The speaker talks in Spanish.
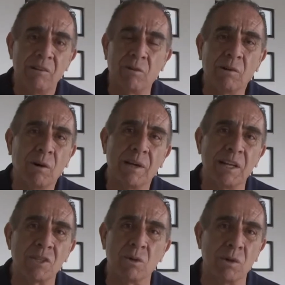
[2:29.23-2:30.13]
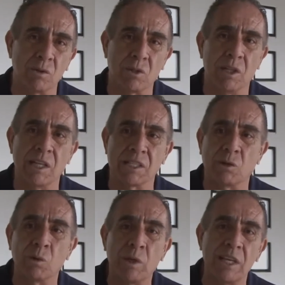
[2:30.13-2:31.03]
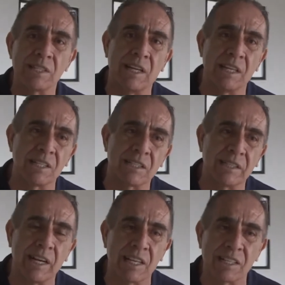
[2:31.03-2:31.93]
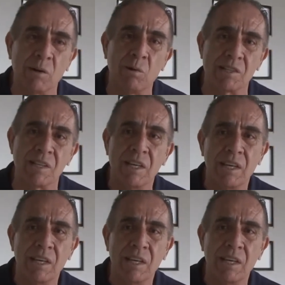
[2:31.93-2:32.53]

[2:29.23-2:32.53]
Luego haber hecho las crujías de las, aulas